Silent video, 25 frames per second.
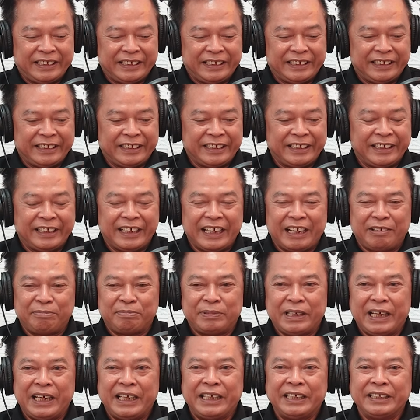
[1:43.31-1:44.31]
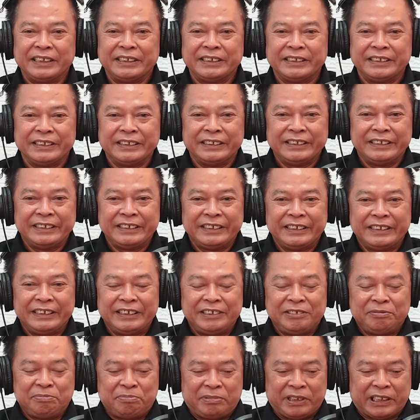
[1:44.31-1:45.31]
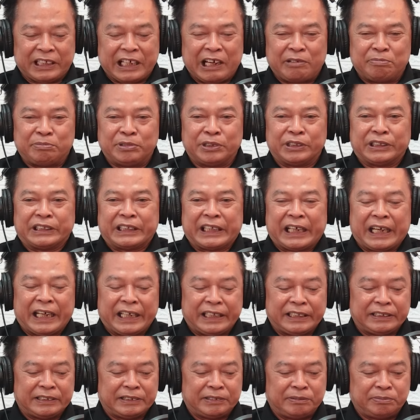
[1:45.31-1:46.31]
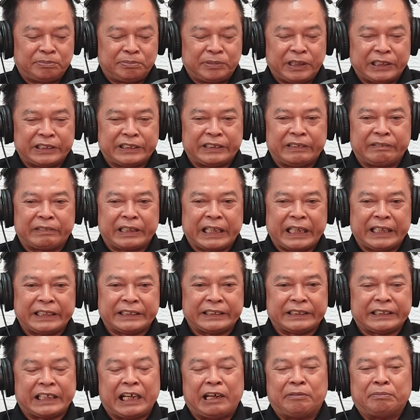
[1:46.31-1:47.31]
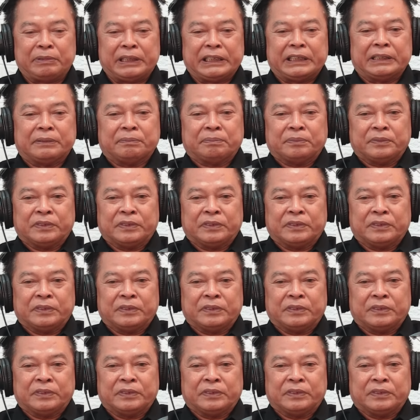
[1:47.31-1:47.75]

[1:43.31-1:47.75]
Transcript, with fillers: Uh, apa bergabung dengan podcast kami.